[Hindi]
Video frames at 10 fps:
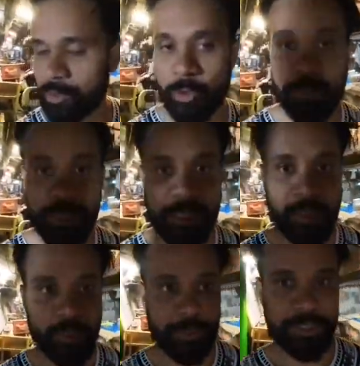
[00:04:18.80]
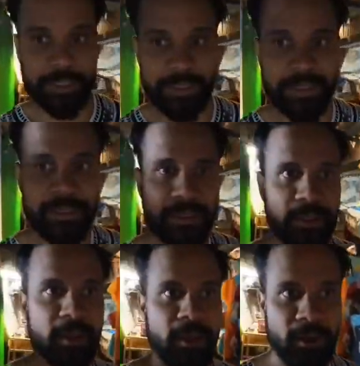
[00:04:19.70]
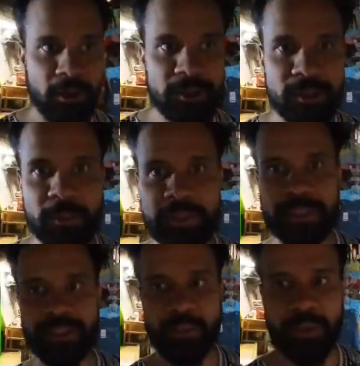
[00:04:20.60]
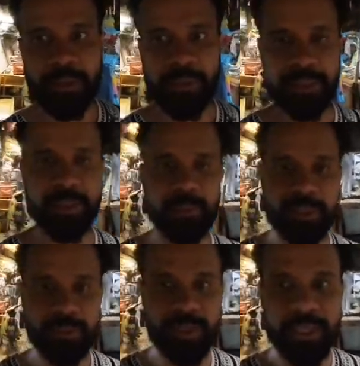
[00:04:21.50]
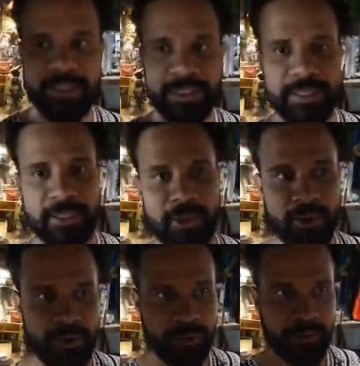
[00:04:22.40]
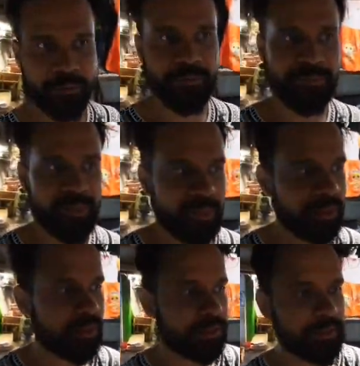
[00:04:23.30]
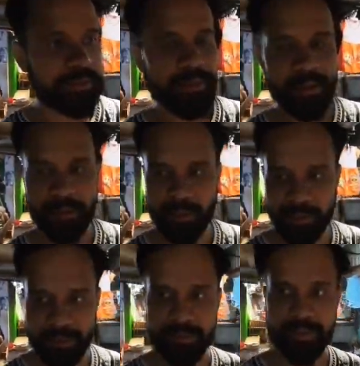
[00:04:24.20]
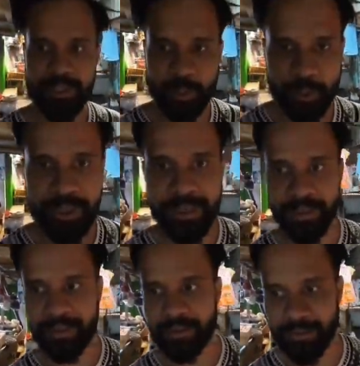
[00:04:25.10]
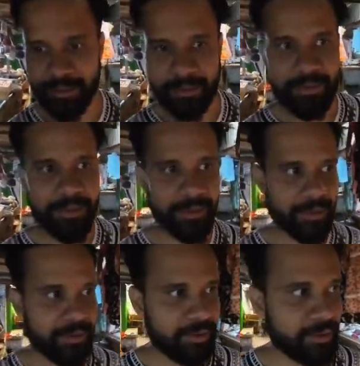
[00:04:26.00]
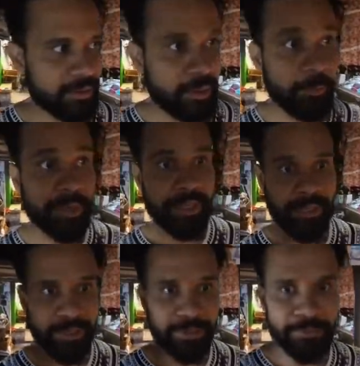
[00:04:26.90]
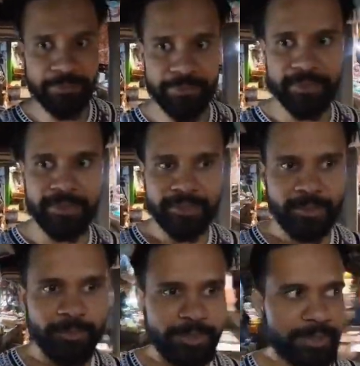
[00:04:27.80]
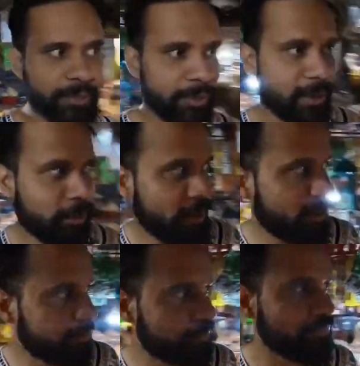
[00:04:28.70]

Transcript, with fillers: दोपहर के दो बजे तक और सभी चीज़ अवेलेबल सब्जी भाजी और और खिलौने कपड़े सब चीज़ अवेलेबल है